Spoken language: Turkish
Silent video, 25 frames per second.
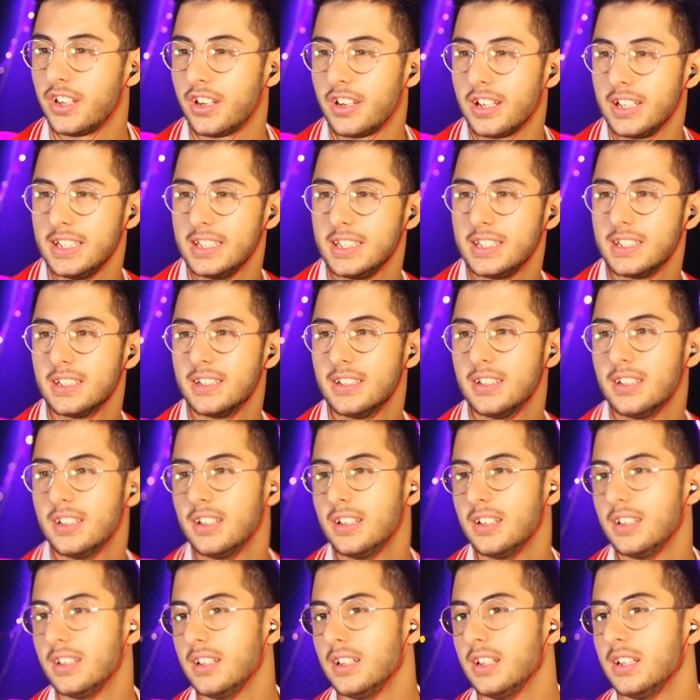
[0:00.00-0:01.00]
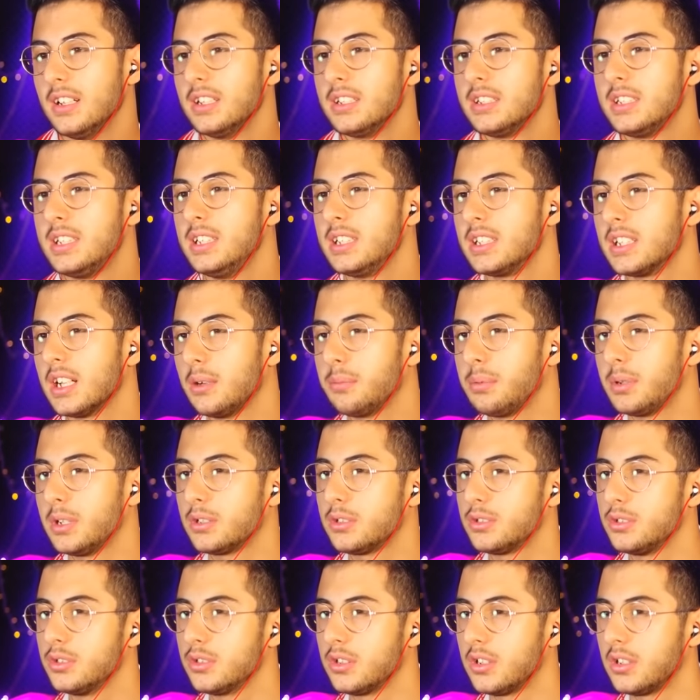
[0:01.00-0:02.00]
Darling Think
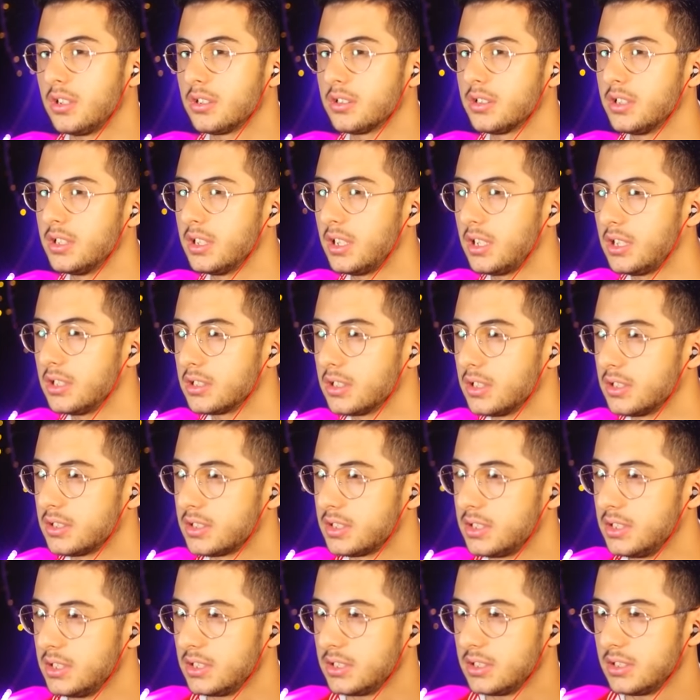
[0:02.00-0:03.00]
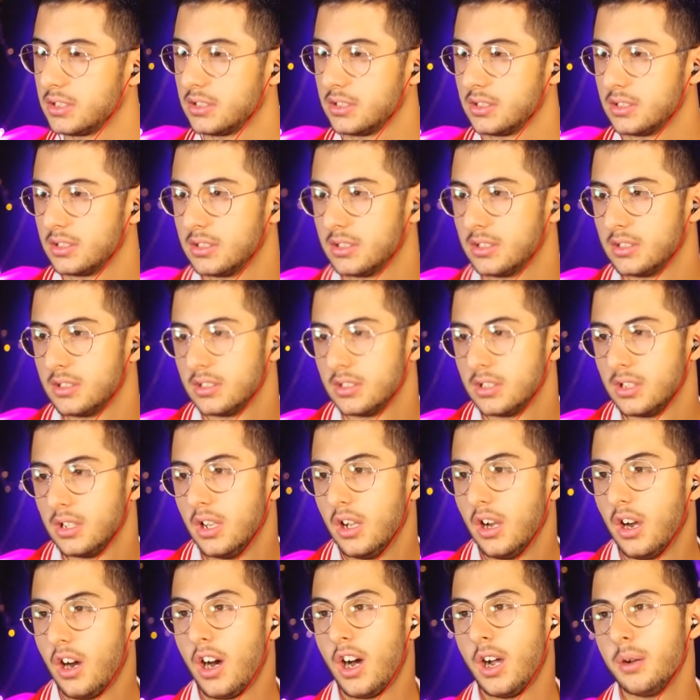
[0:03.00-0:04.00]
about you all day I got sick
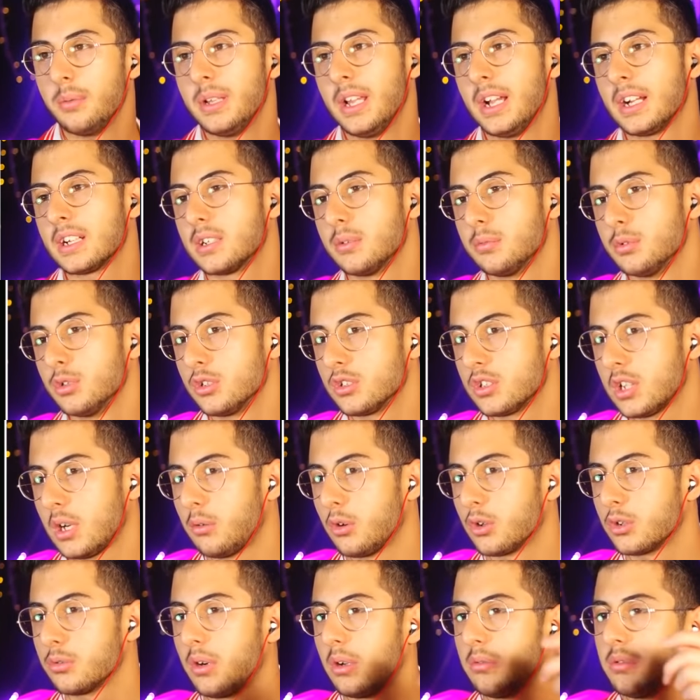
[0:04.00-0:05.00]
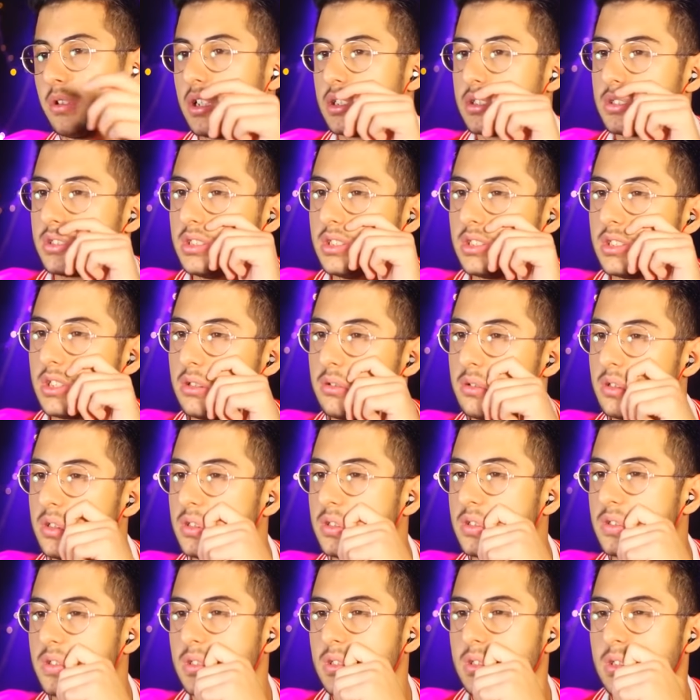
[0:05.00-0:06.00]
Aa bir dakika bunu tam okumam lazım. Think
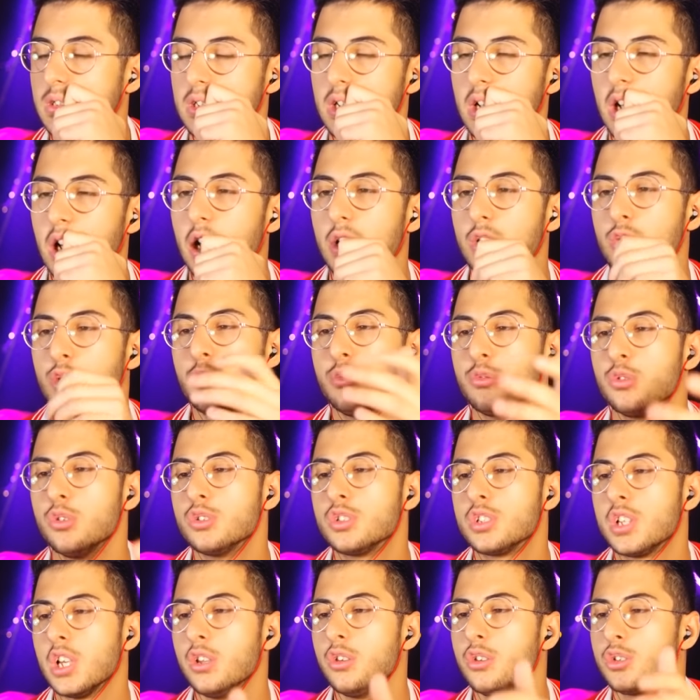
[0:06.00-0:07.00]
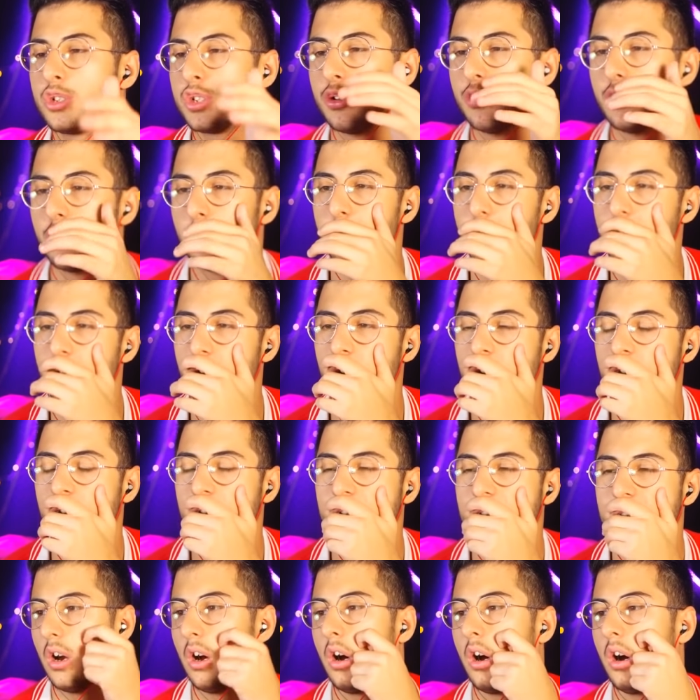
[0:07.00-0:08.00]
about the... Tüm gün seni düşündüm diyor.
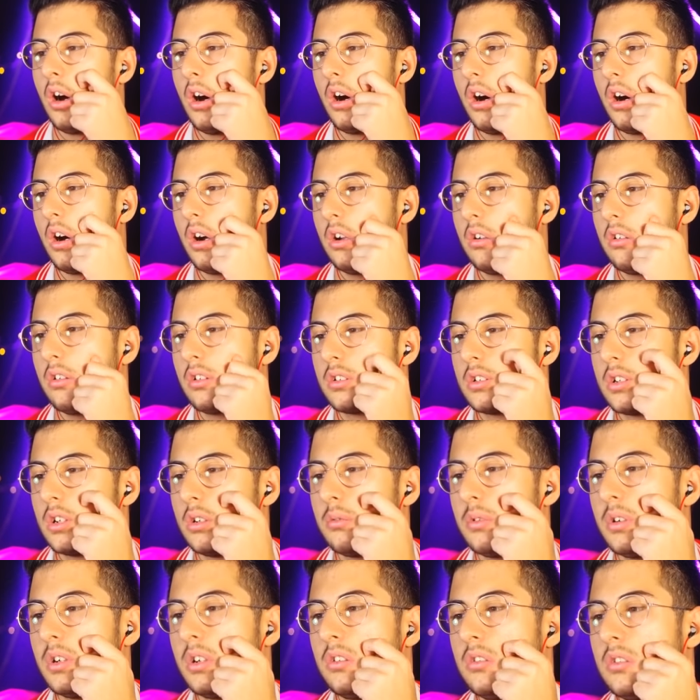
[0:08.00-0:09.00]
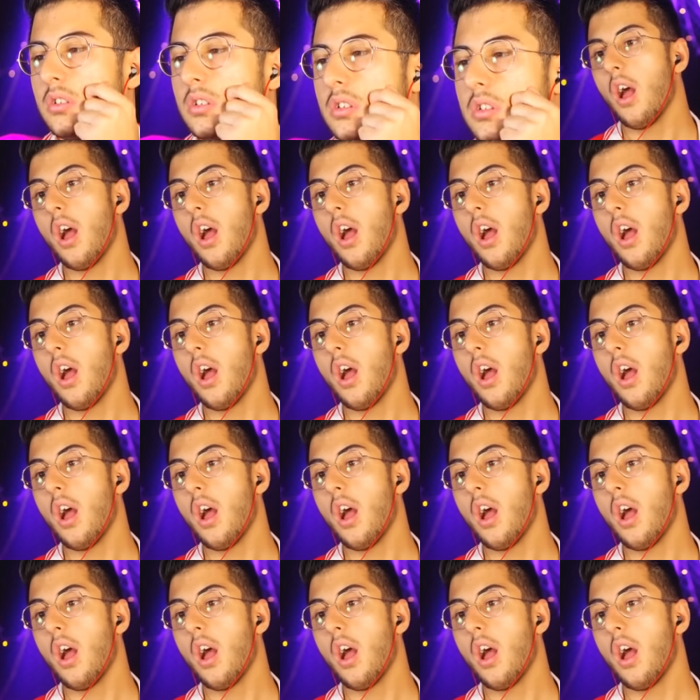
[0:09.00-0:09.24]
Aa welcome over.